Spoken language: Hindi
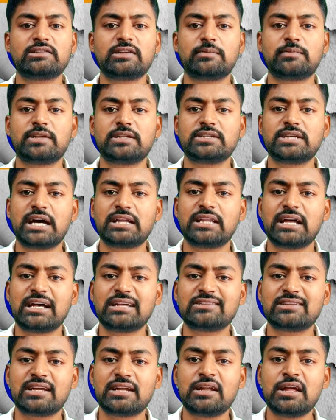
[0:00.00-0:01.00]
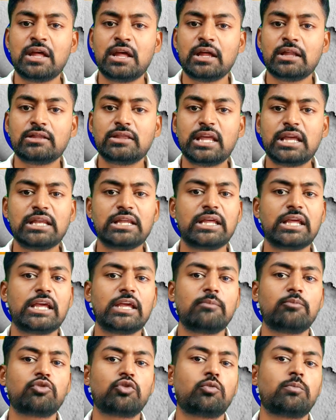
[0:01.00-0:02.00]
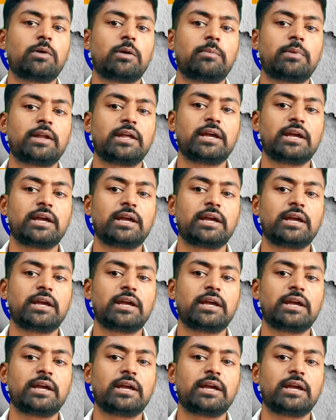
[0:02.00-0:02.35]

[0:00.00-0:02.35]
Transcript: सबसे ज्यादा असर तेल की कीमतों पर